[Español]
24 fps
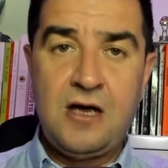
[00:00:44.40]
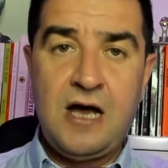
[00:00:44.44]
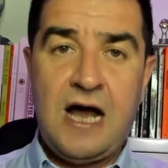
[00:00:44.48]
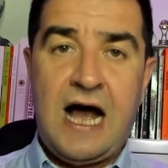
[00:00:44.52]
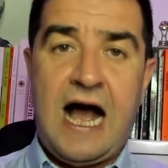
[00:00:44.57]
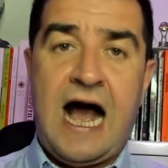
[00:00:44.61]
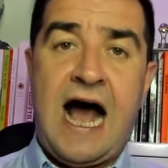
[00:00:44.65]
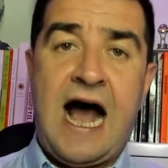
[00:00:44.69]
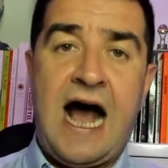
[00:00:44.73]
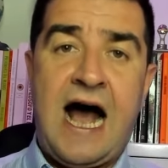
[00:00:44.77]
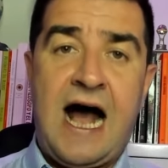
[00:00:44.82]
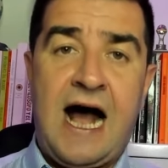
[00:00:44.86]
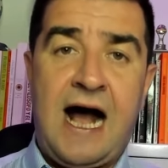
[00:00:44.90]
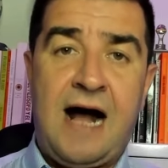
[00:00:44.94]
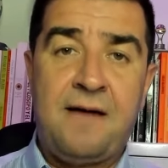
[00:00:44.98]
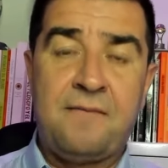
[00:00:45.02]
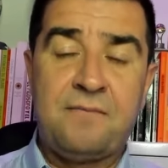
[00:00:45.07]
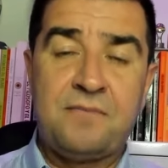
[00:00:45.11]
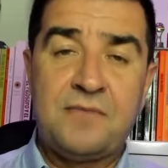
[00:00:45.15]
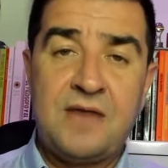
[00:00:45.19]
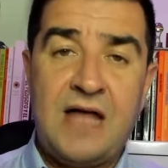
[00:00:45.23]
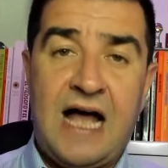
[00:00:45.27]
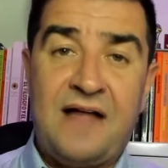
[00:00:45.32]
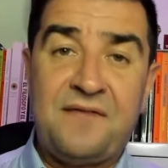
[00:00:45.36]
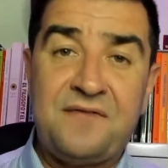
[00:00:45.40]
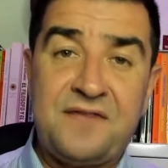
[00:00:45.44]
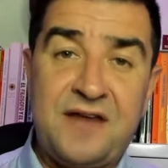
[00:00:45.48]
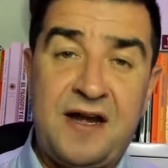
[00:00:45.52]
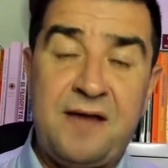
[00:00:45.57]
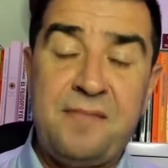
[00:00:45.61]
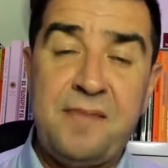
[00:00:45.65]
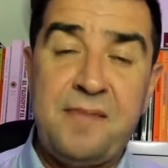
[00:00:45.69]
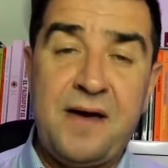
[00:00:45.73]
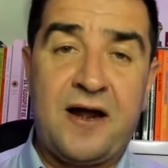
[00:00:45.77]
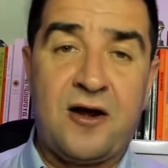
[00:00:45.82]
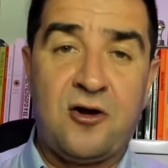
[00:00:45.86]
a
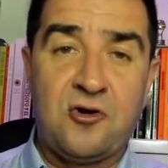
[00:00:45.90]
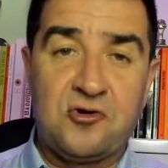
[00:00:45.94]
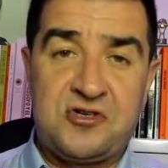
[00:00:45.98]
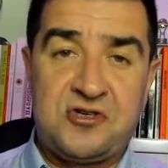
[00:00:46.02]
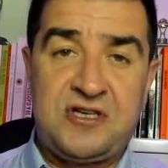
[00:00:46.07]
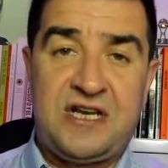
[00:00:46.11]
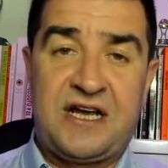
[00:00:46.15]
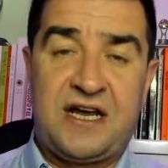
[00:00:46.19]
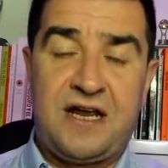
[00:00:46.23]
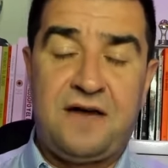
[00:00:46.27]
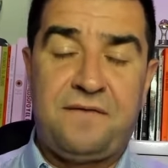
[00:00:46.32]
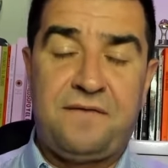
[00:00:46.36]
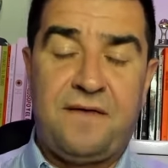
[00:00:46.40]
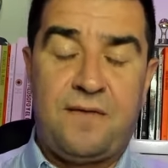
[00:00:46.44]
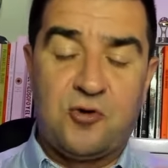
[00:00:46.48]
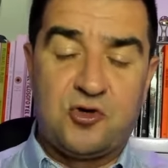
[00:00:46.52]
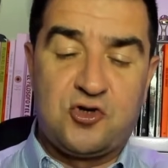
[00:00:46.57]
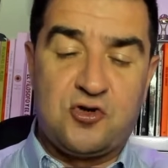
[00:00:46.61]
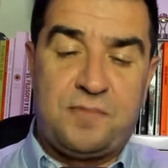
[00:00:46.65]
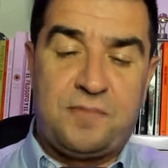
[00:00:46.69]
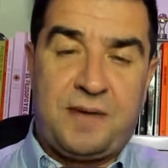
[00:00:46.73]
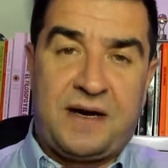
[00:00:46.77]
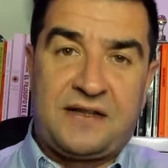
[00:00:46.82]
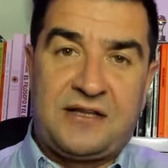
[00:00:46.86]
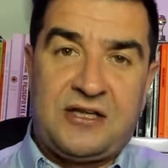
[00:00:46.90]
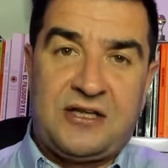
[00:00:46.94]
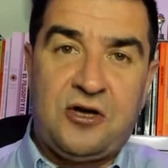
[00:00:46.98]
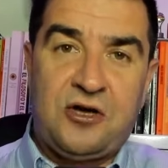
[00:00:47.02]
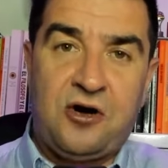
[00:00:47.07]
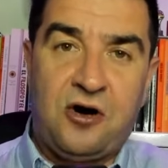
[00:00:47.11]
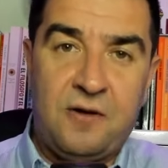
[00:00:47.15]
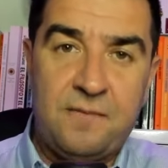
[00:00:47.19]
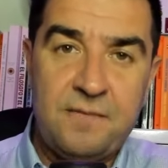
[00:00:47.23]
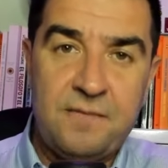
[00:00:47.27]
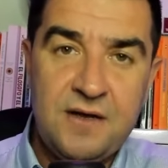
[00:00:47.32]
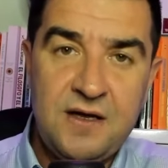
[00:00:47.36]
Andrés Merlos en aquel famoso
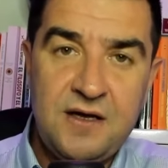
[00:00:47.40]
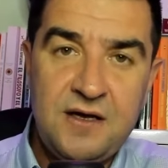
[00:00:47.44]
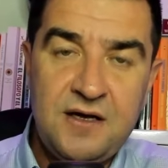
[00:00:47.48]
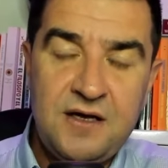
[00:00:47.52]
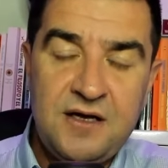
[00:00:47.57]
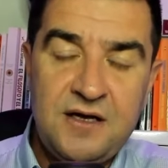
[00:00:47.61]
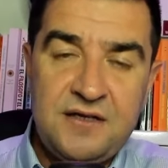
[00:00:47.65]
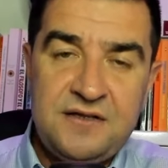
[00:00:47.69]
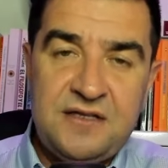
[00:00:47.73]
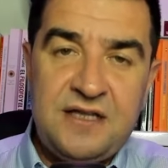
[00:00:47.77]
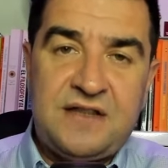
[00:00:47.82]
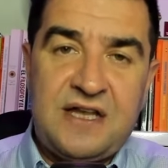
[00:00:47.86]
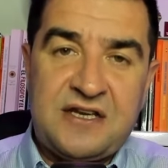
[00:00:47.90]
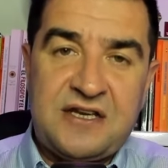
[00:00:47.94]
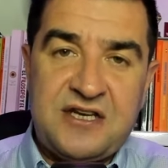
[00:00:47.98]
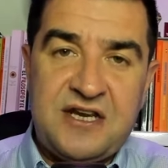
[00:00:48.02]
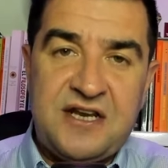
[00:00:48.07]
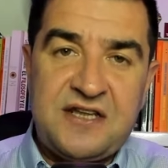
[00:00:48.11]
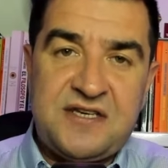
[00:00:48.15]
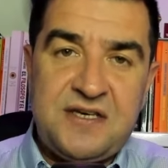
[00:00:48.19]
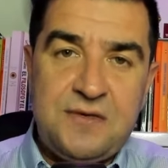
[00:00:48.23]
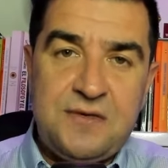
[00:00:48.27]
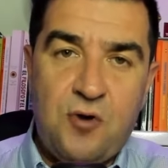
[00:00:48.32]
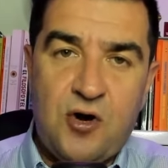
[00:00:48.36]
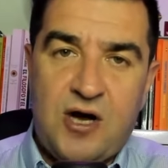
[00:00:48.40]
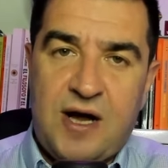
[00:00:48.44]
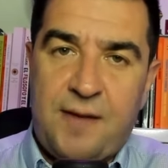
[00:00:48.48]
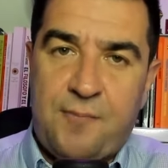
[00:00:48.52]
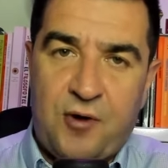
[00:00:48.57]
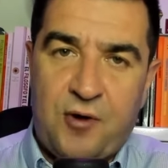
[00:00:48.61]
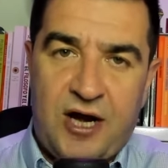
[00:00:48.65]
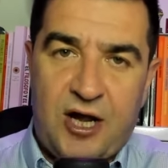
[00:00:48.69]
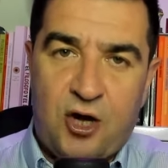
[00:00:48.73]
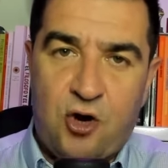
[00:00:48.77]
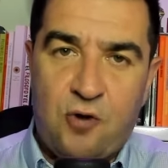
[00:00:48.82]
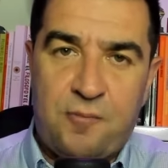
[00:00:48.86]
partido de Talleres y Boca
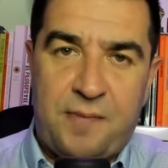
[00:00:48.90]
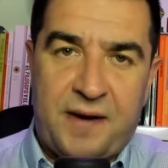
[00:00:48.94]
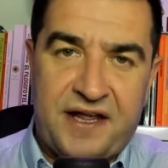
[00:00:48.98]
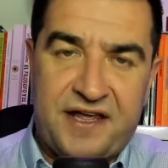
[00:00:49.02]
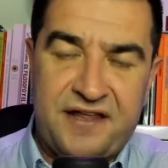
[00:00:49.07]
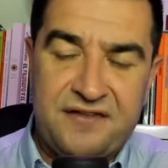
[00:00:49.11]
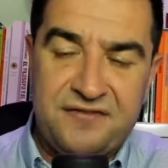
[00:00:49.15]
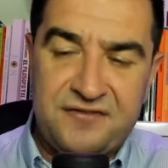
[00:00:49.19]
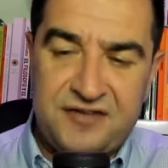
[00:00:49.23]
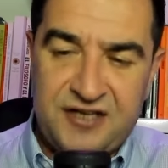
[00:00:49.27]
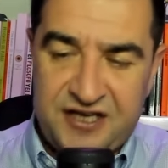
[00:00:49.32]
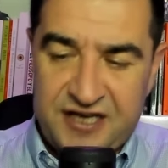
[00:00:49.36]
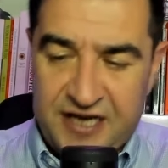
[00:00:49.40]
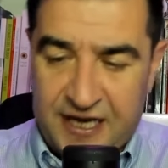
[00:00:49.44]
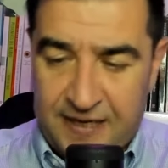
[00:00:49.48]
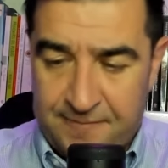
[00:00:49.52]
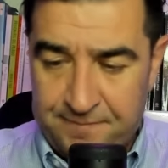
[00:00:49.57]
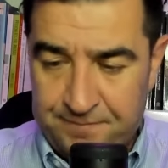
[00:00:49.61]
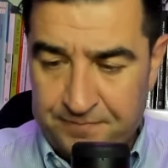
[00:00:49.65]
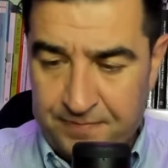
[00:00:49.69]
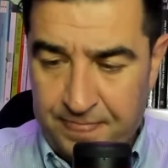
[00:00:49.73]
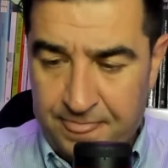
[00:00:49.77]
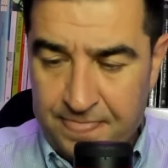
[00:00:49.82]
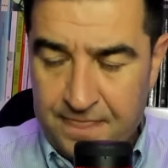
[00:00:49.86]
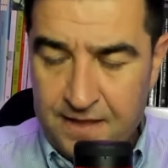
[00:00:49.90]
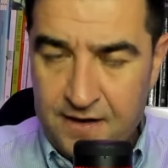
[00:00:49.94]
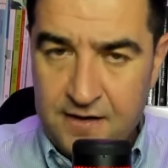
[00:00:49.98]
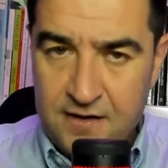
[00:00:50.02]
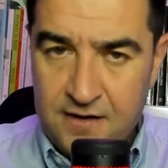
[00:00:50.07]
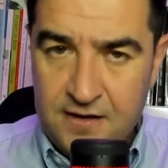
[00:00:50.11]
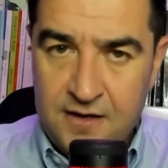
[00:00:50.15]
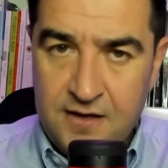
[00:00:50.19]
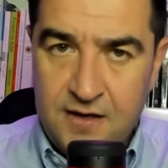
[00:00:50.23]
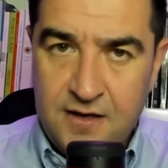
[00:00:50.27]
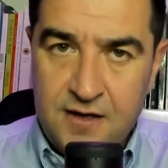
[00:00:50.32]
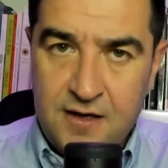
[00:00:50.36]
por la Copa Argentina.
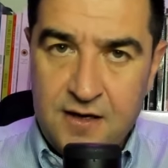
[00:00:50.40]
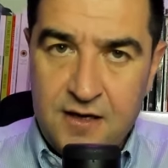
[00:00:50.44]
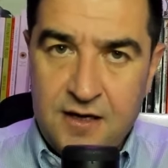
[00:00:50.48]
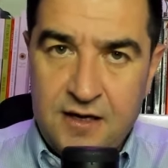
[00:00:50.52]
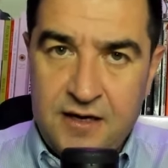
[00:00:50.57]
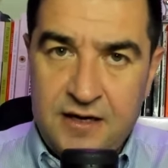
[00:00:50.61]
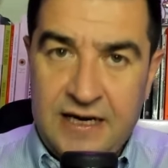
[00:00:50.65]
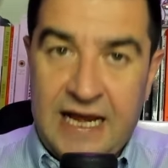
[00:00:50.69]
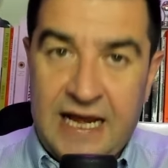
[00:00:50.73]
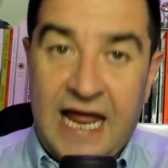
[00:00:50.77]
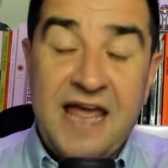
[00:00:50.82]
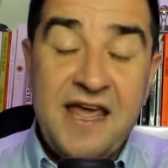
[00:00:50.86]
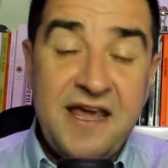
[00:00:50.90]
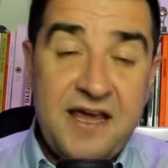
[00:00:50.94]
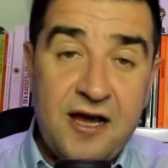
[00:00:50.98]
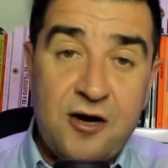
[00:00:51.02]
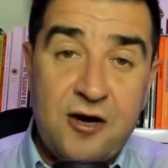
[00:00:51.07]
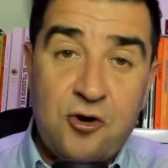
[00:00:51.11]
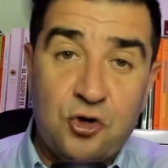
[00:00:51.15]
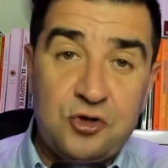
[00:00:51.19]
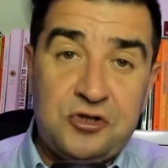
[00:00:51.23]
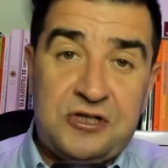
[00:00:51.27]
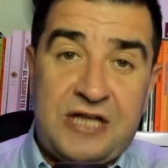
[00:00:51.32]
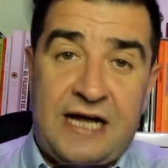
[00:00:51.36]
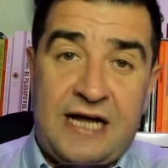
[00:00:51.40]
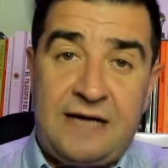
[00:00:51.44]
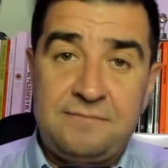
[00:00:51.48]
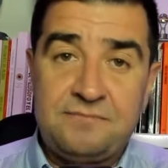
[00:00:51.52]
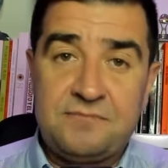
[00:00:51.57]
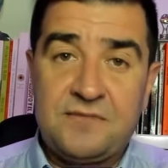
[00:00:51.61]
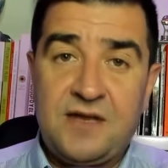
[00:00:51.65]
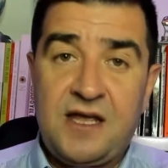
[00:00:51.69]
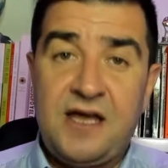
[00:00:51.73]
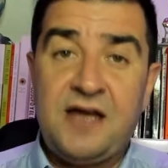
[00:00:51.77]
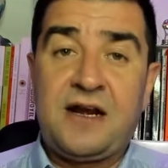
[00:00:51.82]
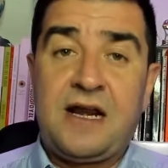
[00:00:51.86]
La IGJ
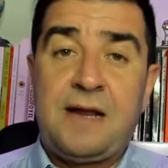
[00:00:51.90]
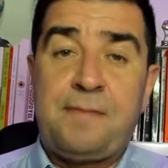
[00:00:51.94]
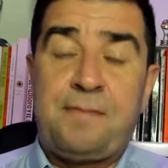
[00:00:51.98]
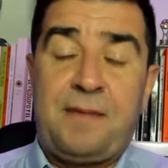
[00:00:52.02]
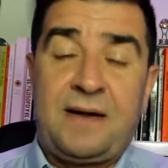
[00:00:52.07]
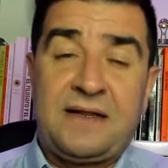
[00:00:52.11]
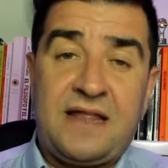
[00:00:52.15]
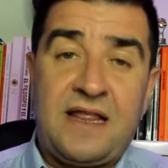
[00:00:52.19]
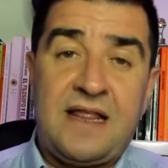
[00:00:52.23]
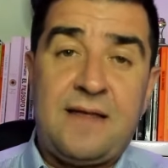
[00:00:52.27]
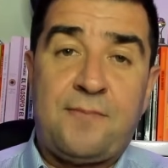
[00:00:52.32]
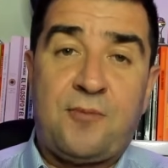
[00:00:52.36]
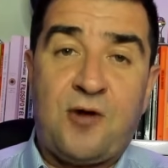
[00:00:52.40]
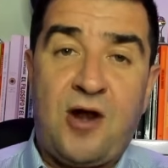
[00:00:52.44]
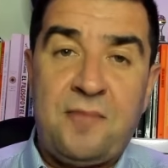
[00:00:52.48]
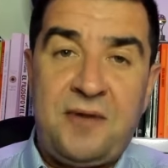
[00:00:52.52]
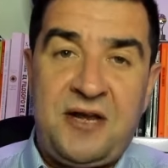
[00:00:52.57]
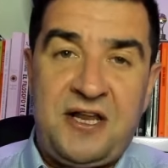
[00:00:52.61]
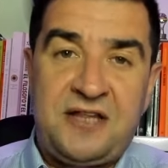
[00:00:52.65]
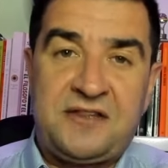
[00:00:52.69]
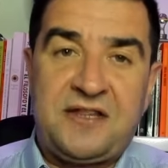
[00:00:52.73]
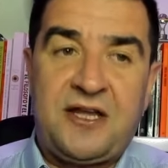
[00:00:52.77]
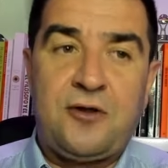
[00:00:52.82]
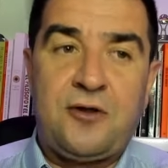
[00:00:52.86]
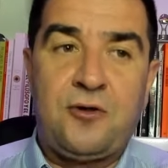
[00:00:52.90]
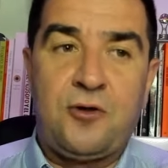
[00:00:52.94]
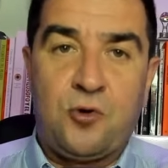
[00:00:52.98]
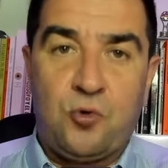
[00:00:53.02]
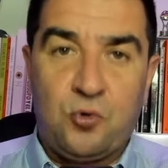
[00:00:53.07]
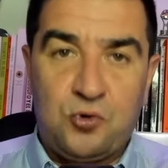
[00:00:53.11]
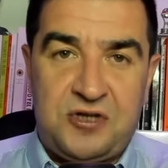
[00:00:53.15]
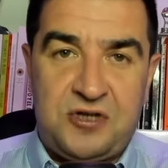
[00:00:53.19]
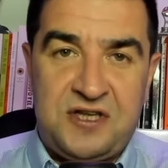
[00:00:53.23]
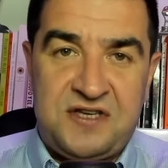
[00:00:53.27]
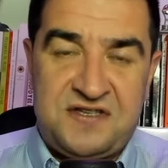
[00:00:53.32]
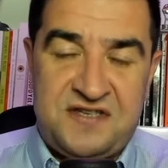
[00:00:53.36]
es respaldada por el Ministerio de
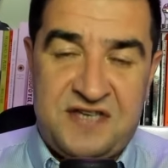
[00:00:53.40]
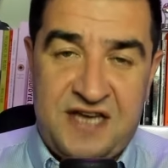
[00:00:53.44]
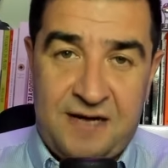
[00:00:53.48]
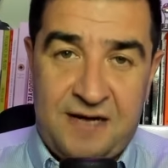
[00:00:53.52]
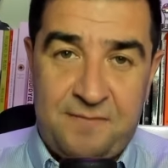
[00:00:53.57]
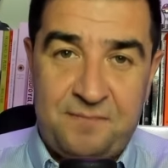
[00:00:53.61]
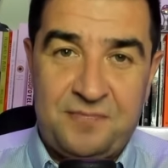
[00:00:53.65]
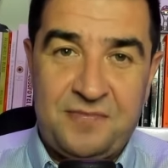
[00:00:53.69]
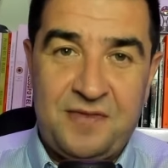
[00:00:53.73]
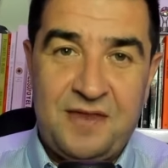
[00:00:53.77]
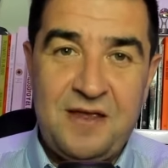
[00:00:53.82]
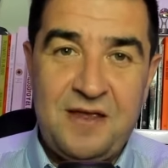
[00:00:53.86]
Justicia.